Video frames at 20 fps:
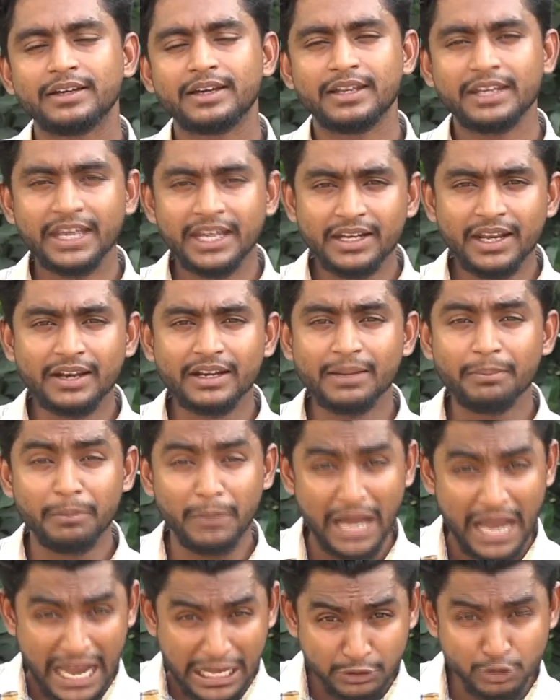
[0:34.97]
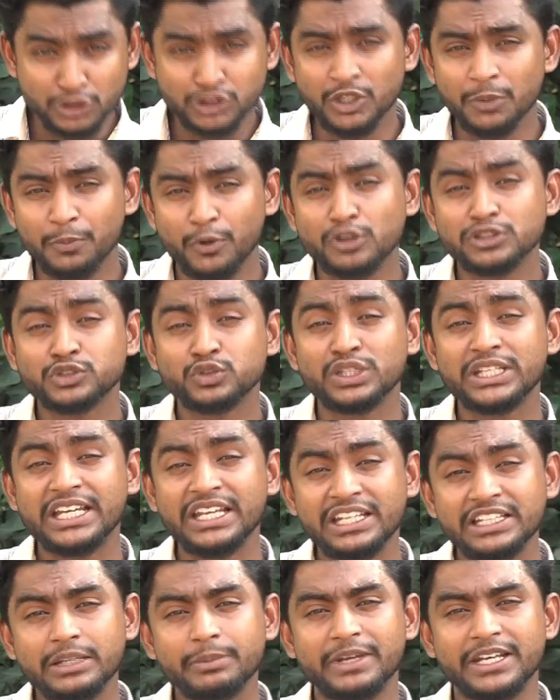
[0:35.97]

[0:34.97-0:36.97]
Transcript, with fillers: ক্রিকেটাররা আদর্শ প্রস্তুতি কি নিতে